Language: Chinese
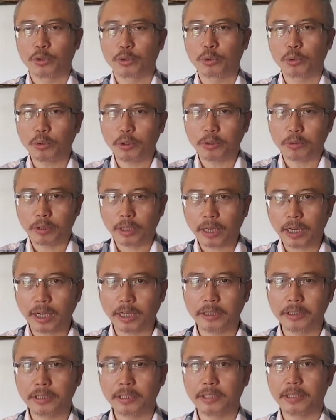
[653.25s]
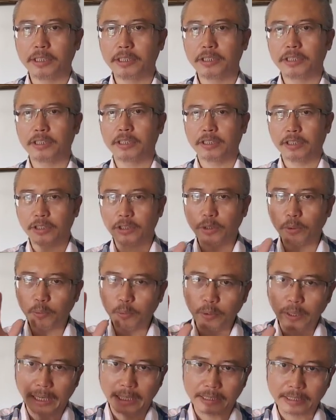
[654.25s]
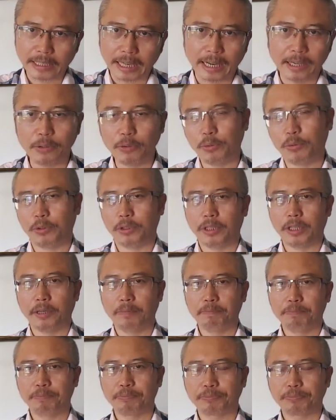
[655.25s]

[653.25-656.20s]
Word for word: 所有的抗争人士都来参与的